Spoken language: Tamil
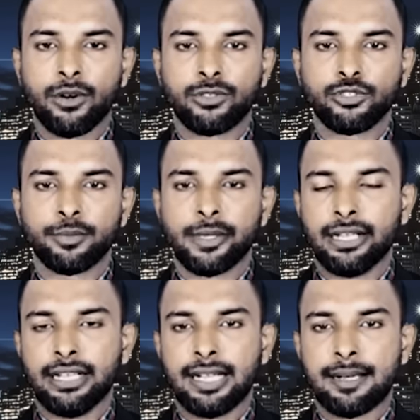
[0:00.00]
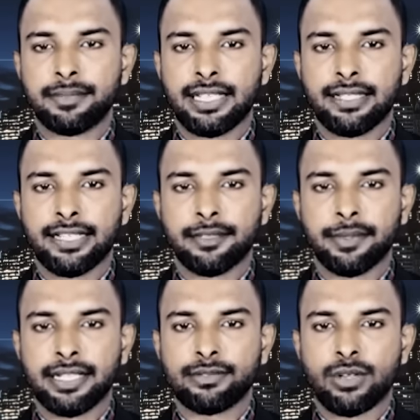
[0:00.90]
அக்டோபர் ஏழாம் தேதிக்கு
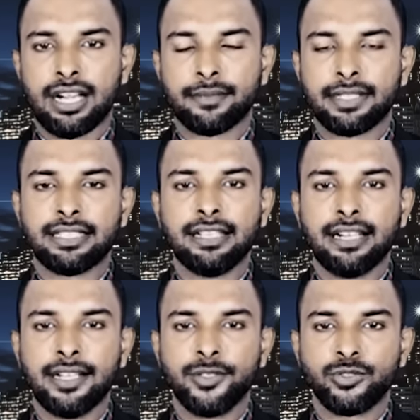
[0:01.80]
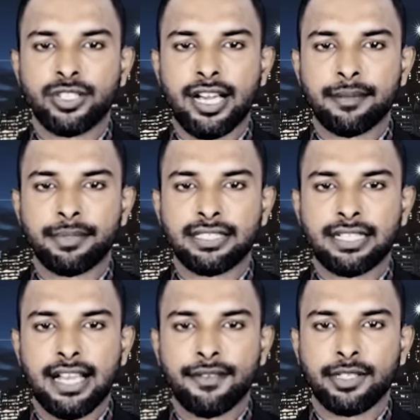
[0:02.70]
பின்னர் ராணுவத்தின் எழுநூற்று நாற்பத்தி
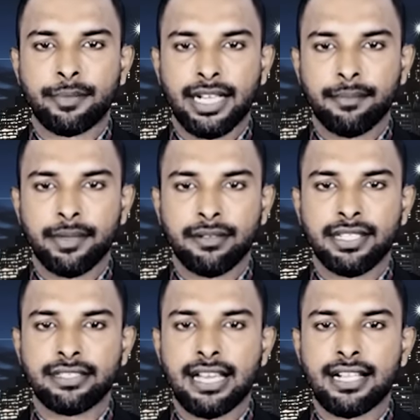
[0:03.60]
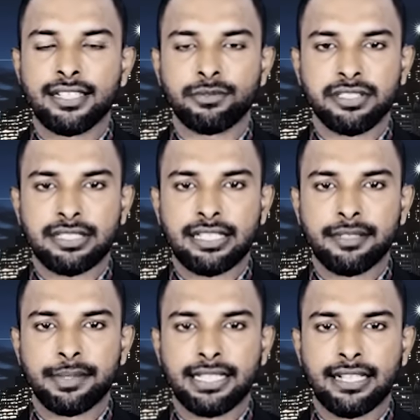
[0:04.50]
ஏழாவது படைப்பிரிவில் நாங்கள் ரிஸ்க்
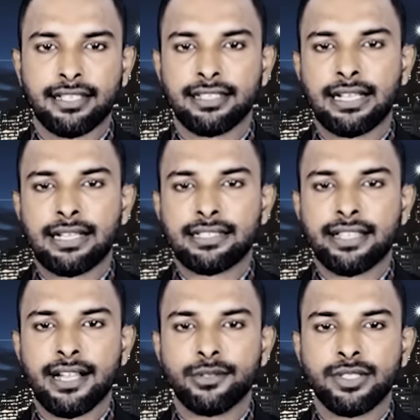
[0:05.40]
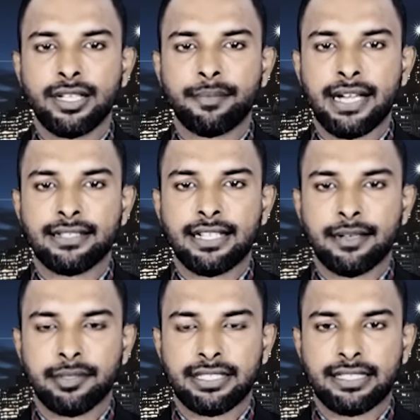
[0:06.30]
எடுப்பதில்லை தாக்குதல்
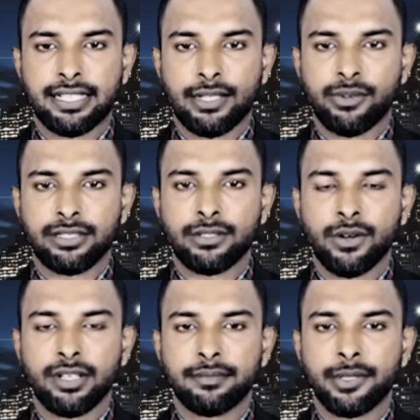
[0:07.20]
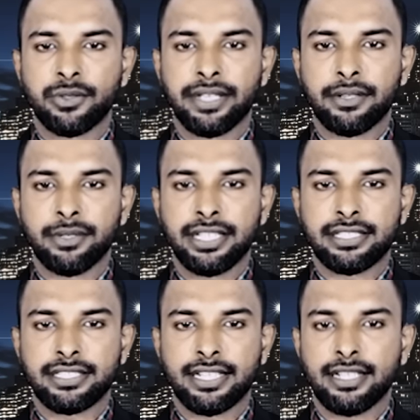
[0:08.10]
பாதுகாப்பு திட்டங்களுடன் கோலன் பகுதி
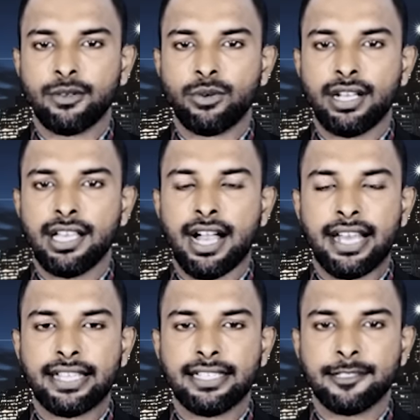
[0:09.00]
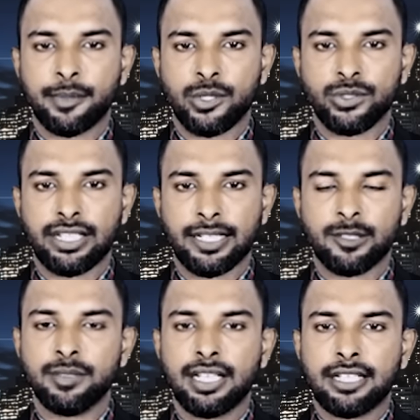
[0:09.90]
குடியேற்றங்களில் உள்ள அனைத்து
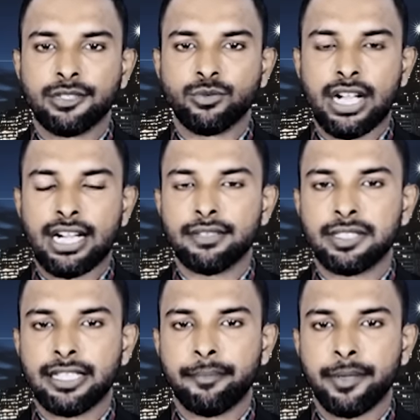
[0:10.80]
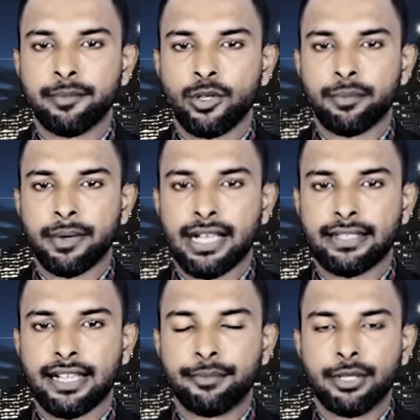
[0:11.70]
பகுதிகளையும் ராணுவத்தின் பின்புற
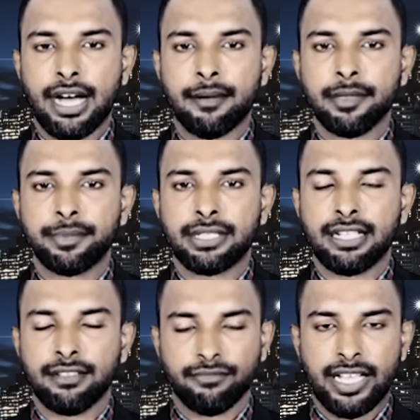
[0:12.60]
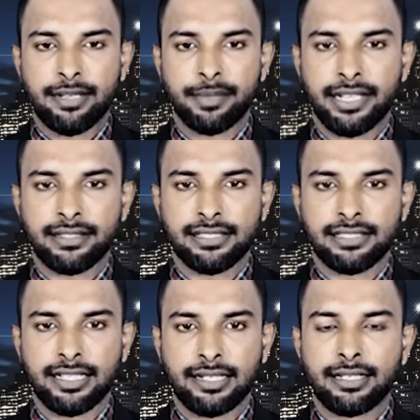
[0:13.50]
பாதுகாப்பு அமைப்புகள்
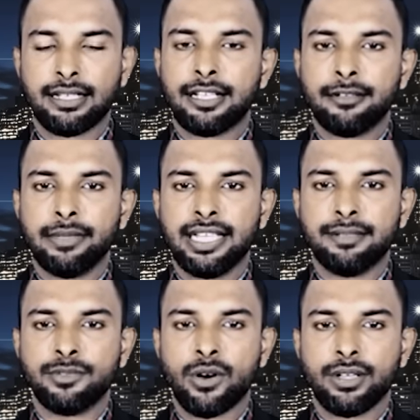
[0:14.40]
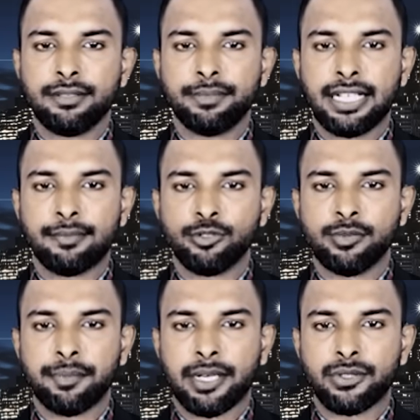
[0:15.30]
வலுப்படுத்துகின்றன மேலும் கோலன்
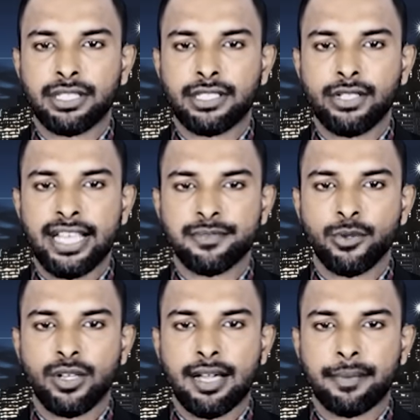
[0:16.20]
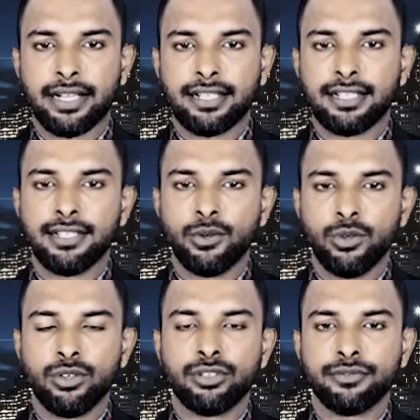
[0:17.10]
பீடபூமி பகுதிக்குள் ஹெஸ்போல்லா படைகள்
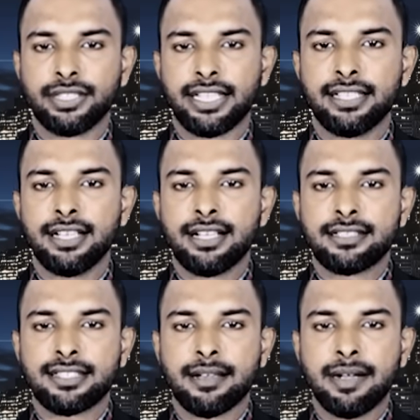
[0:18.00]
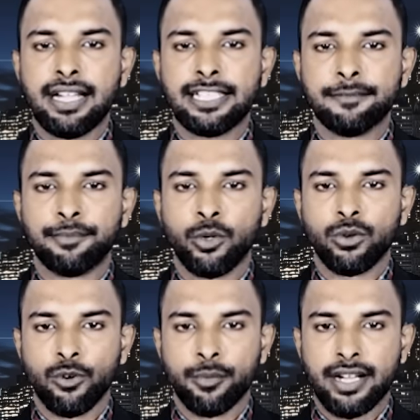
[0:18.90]
ஊடுருவுவதை சமாளிக்கும்
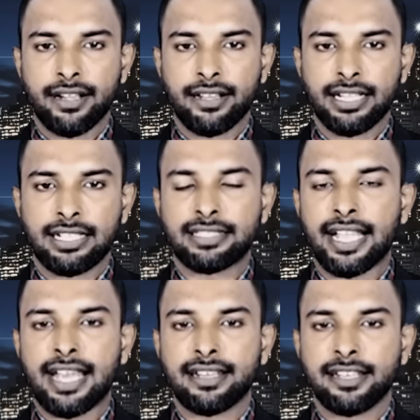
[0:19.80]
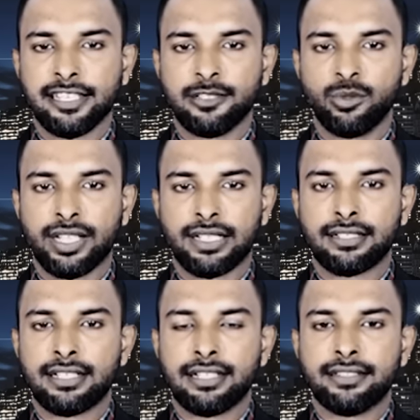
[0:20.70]
போர் உபகரணங்கள் தயார் நிலையில் உள்ளன
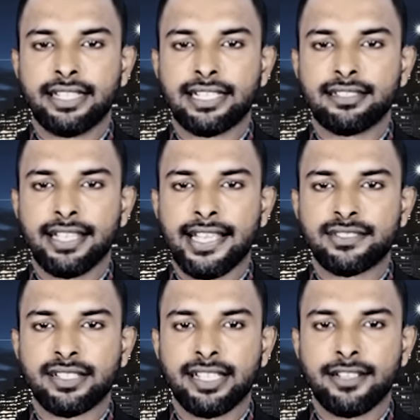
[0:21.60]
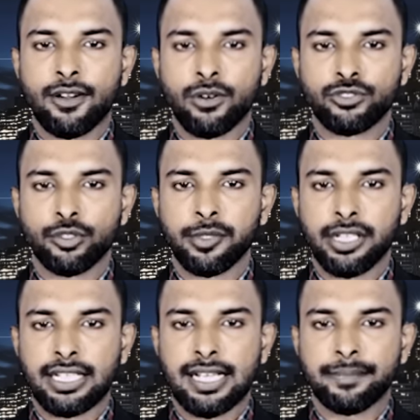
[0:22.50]
தெற்கு இஸ்ரேலில் அக்டோபர்
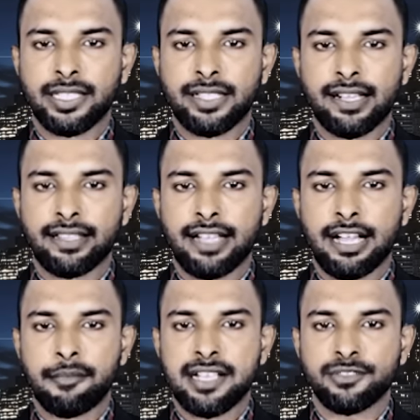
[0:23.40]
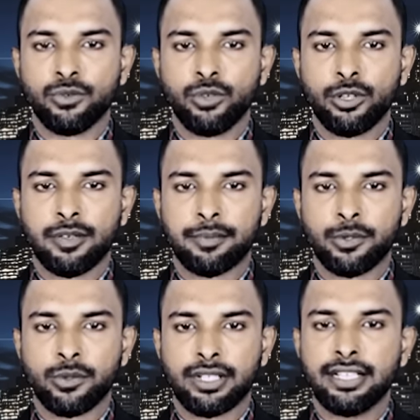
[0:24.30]
ஏழாம் தேதி நடந்த ஹமாஸ் ஊடுருவல்
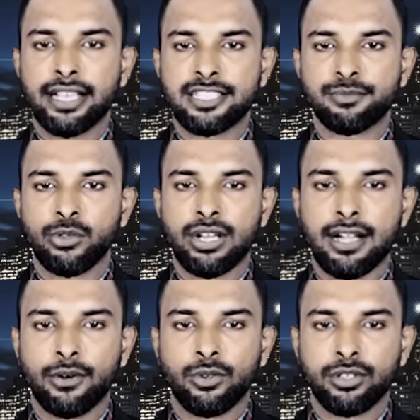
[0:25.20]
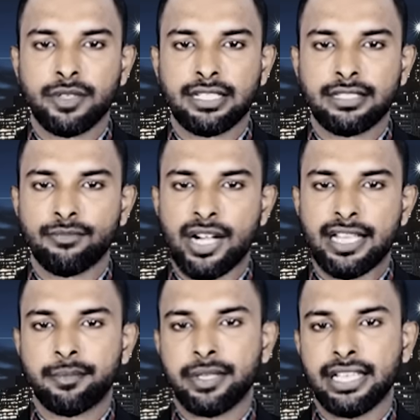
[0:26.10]
போன்று ஹெஸ்பொல்லா ஊடுருவலுக்கு
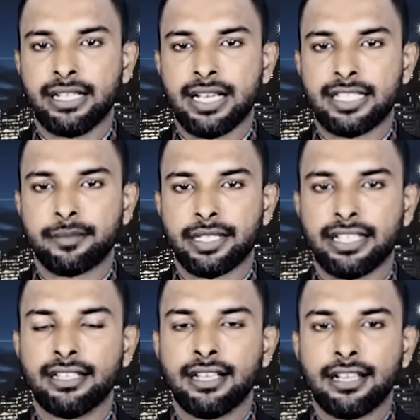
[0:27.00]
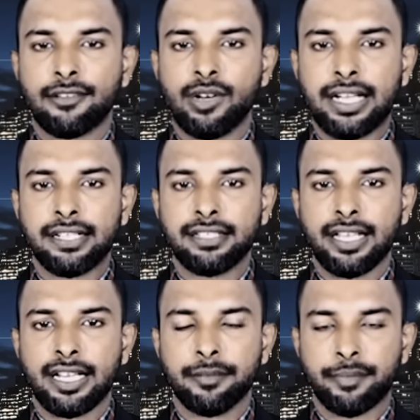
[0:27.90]
வாய்ப்பே இல்லாதபடி வடக்கு
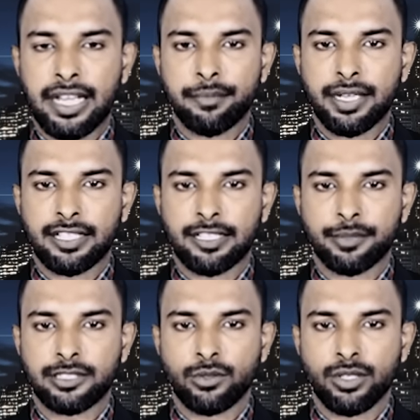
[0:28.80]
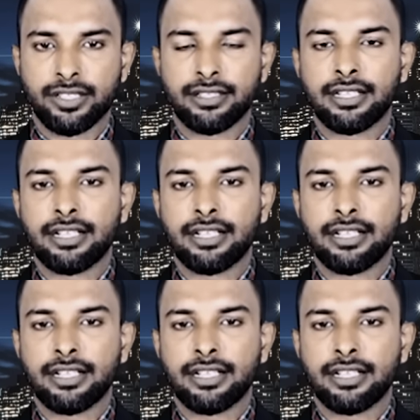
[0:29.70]
எல்லை பலப்படுத்தப்பட்டுள்ளது